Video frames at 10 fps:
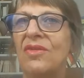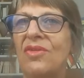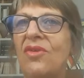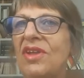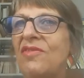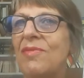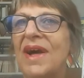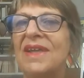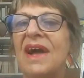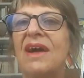Dans Liv
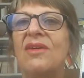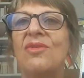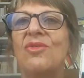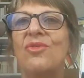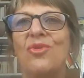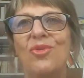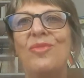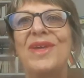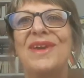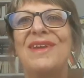Maria, selon
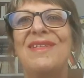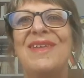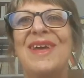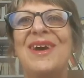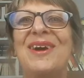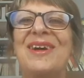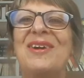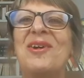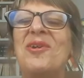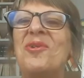mes critères,
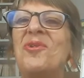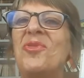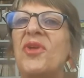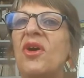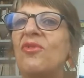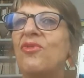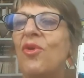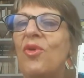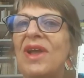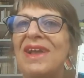l'auteur
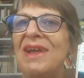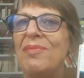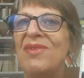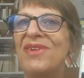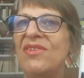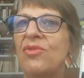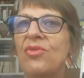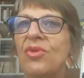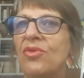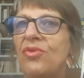frôle la
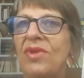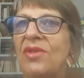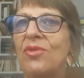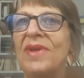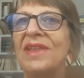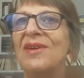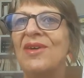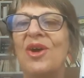perfection dans tous les domaines,